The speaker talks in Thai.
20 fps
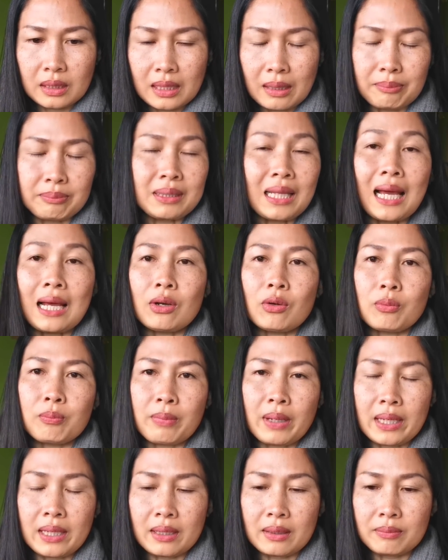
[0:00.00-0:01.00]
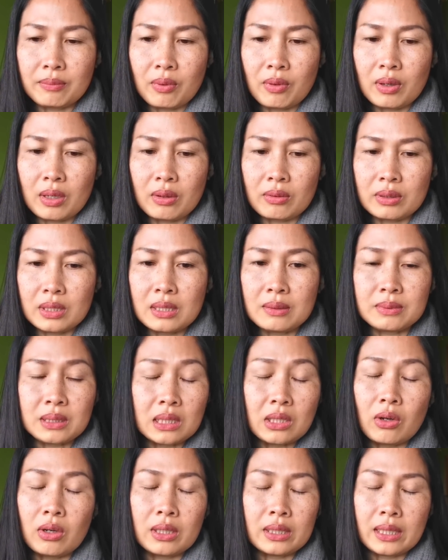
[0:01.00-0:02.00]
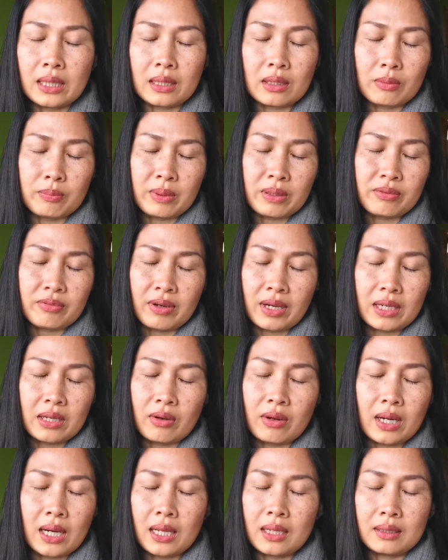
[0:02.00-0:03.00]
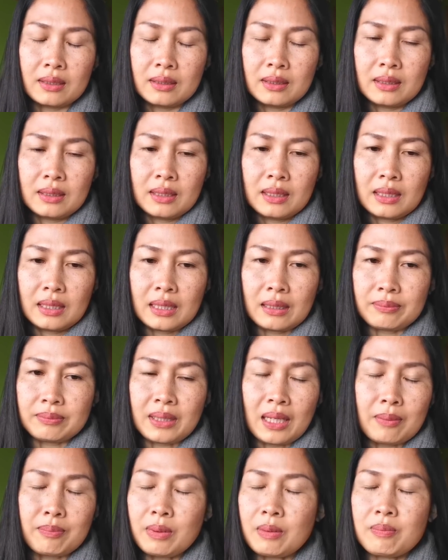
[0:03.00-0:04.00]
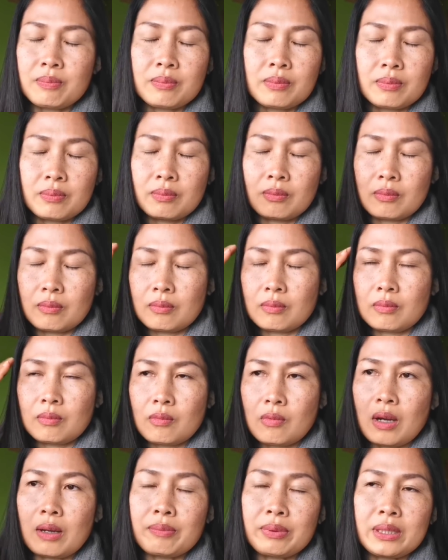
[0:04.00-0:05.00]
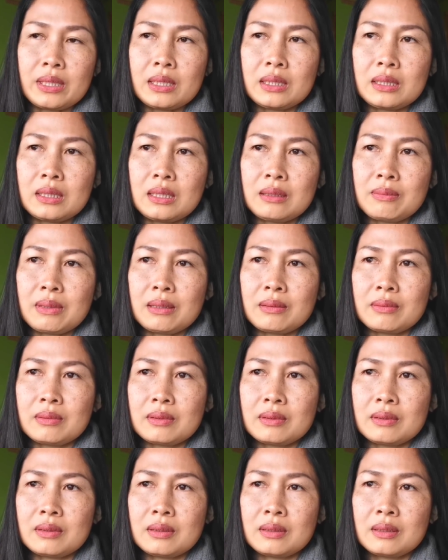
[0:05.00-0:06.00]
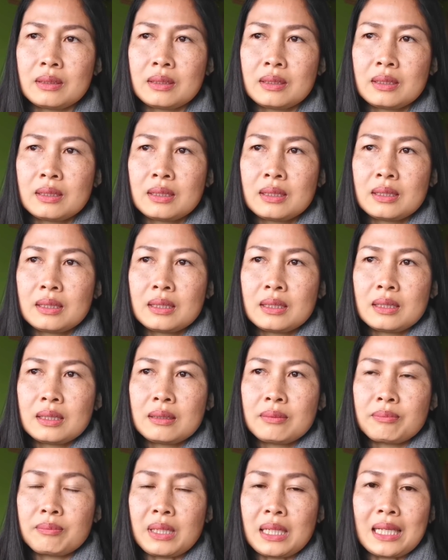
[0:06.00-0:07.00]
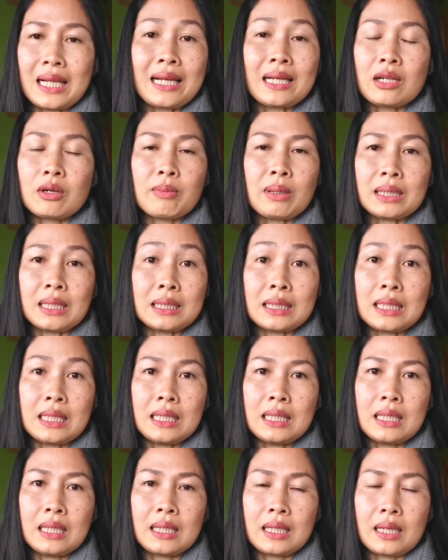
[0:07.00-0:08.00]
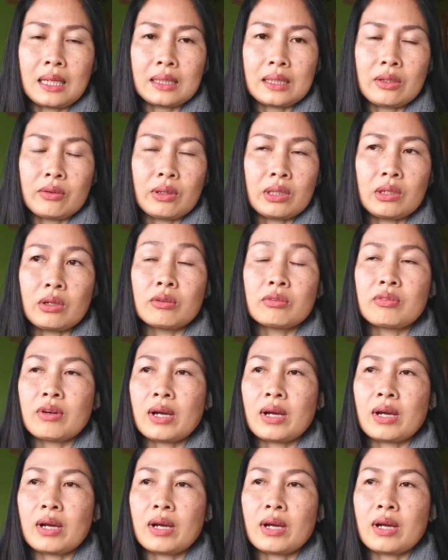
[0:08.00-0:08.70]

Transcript: หลับตาลงไปอะพอเราเริ่มจะนอนเนี่ยเราปิดไฟนอนละ หลับตาปุ๊บความคิดที่มัน มันแล่นเข้ามาทันทีเลยค่ะ เกี่ยวกับน้